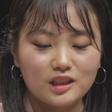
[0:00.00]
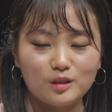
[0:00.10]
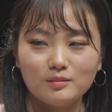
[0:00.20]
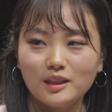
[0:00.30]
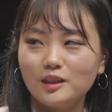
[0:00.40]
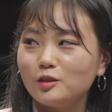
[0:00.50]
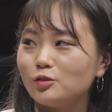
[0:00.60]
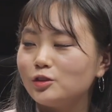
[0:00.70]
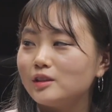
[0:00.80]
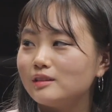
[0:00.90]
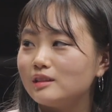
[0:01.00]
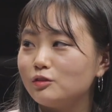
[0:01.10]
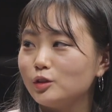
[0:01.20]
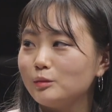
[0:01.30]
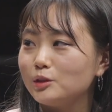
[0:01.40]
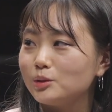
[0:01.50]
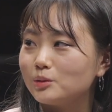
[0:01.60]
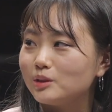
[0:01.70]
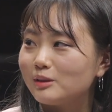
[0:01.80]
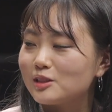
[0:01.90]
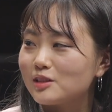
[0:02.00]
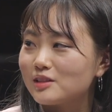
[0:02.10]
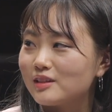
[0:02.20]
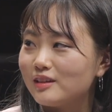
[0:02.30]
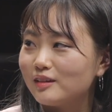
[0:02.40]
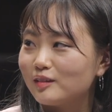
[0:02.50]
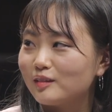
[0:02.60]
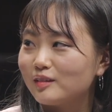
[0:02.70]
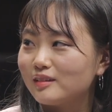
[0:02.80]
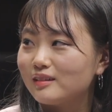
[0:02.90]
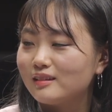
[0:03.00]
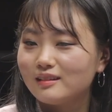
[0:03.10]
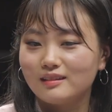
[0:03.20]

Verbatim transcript: 짐 캐리 주연의 트루먼 쇼를 봤었어요. 아 트루먼 쇼.